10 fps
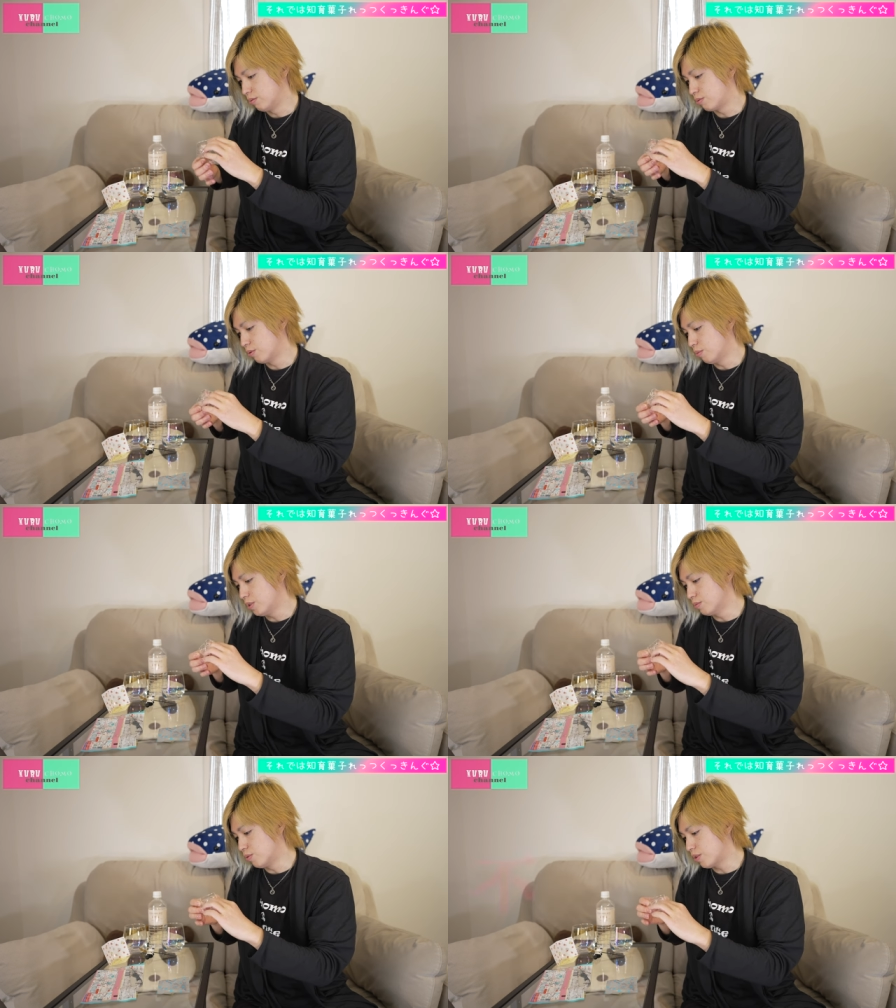これ
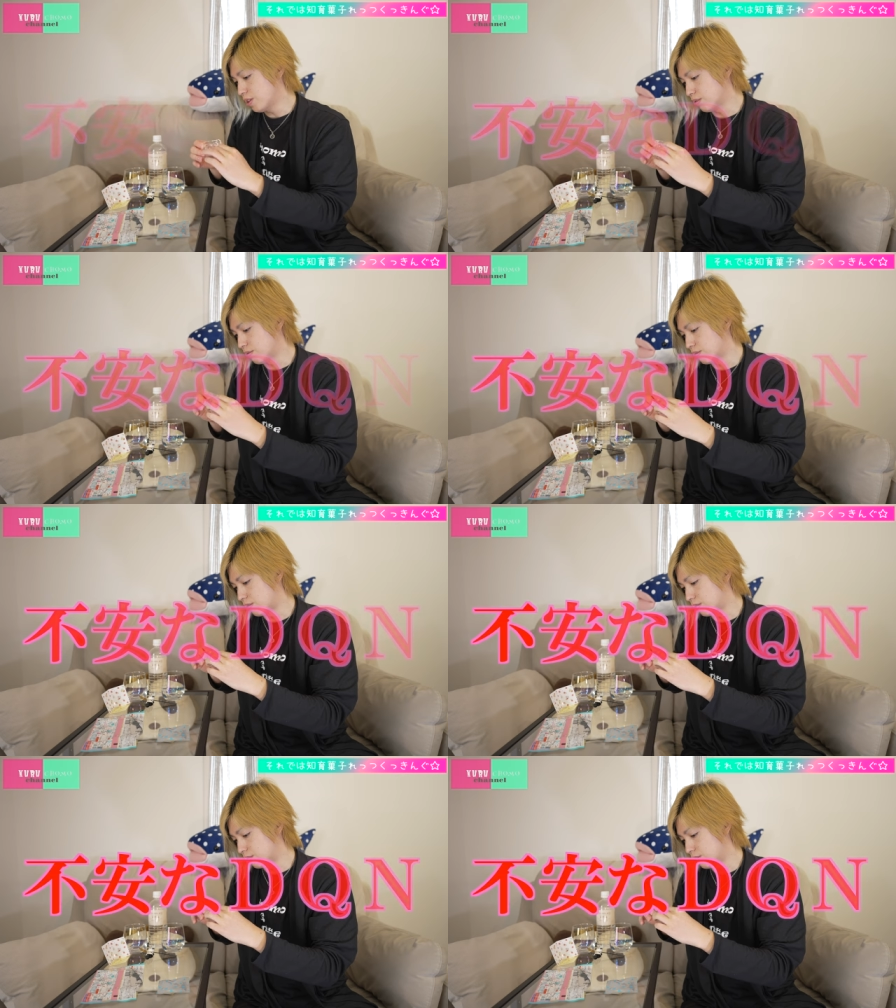水漏れへんのか
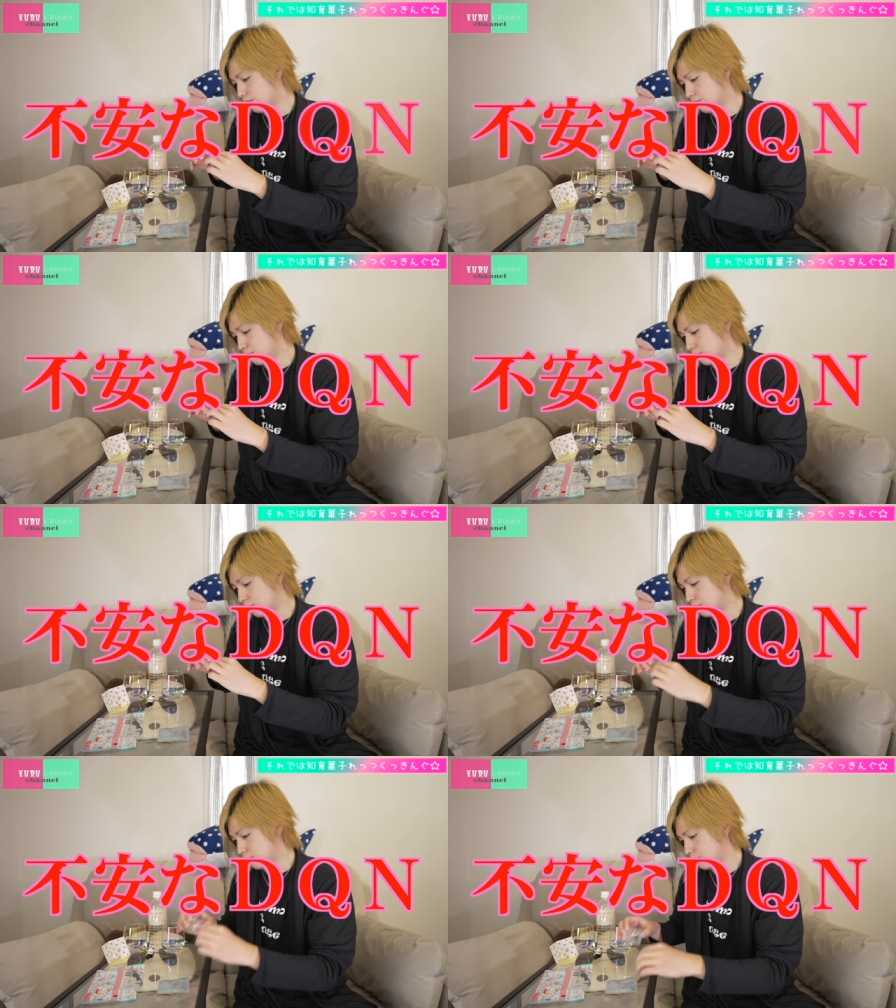な、大丈夫かな。